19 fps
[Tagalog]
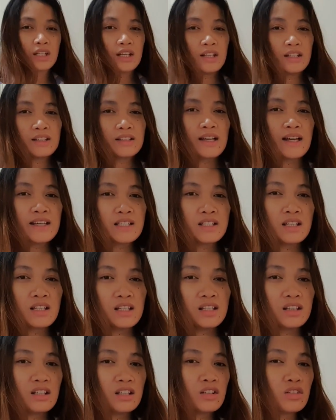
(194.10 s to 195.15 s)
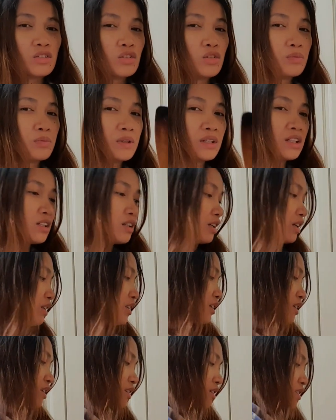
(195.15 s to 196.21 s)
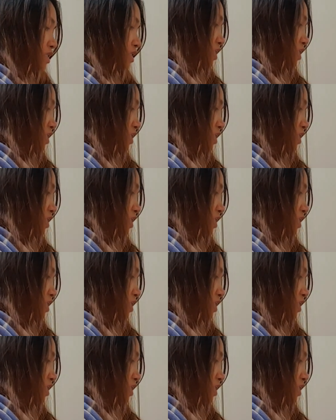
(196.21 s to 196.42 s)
Ayan, guys. Initin ko yung binigyan ni Ate